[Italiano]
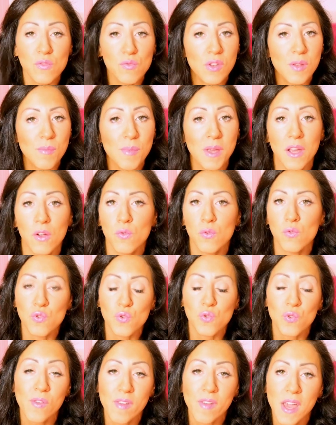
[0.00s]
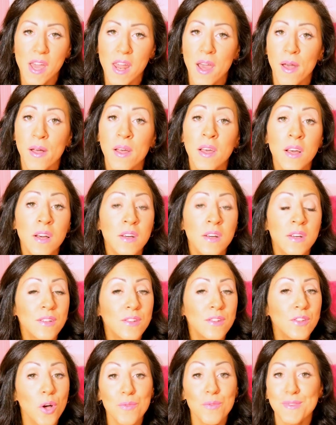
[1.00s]
su di me che non sono vere,
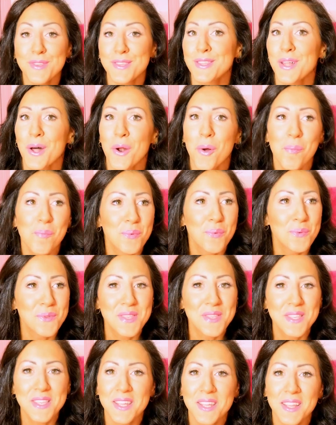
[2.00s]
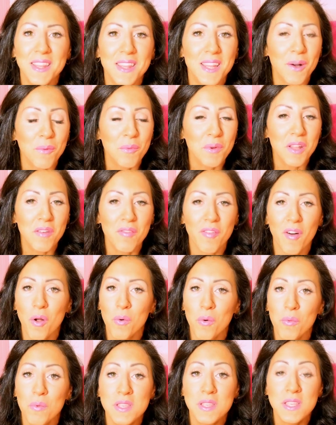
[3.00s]
non starò più zitta quindi
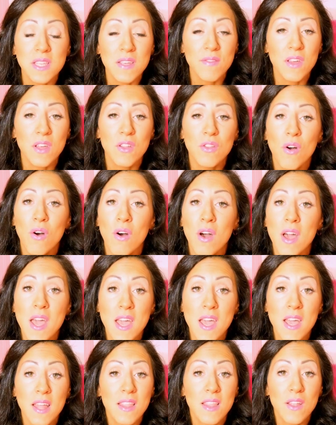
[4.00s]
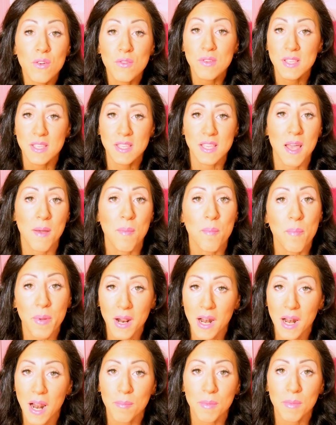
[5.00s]
farò questi video e dirò
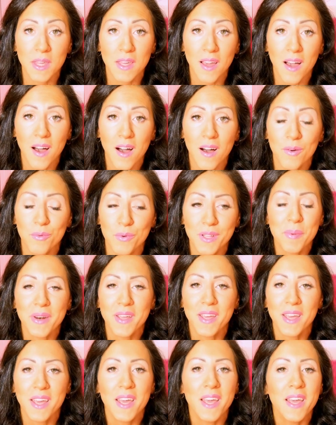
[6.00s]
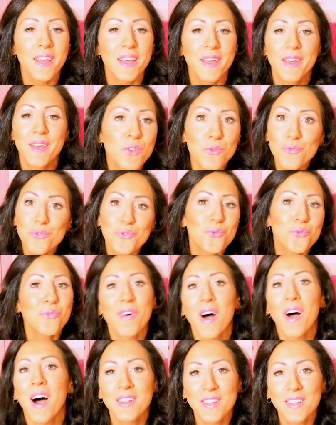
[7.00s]
sempre la mia perché eh, eh sono
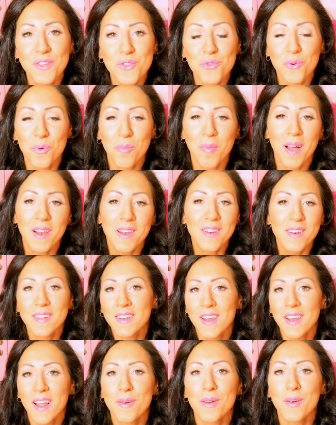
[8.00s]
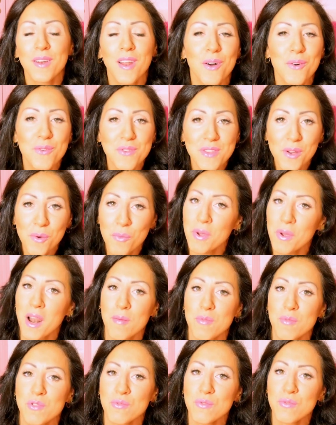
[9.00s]
stufata insomma la, la, cosa è
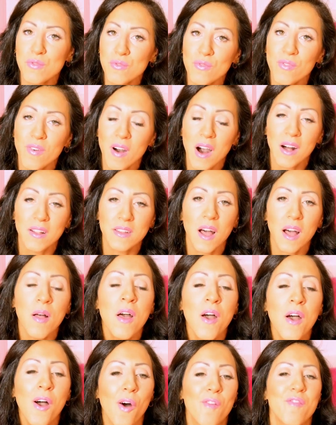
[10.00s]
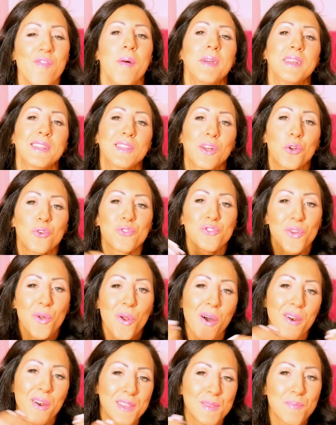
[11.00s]
quella mi sono stufata ovviamente non
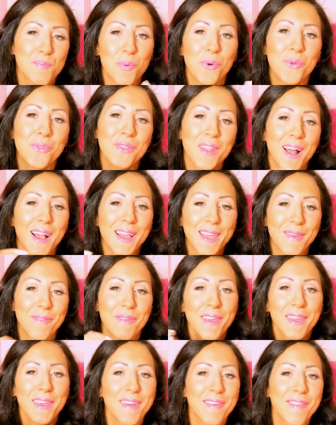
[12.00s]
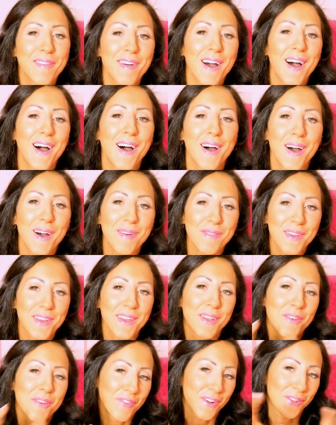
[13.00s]
starò a rispondere a chi mi fa
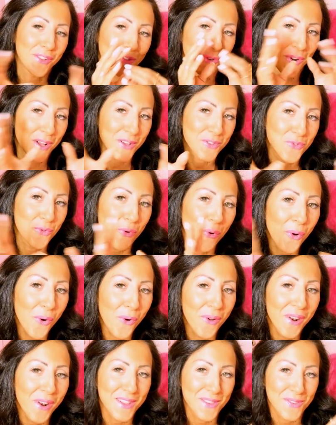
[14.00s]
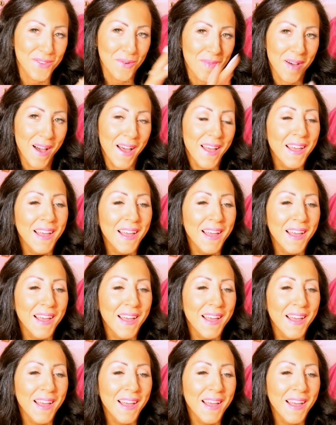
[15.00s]
mi, il fatto una nasona insomma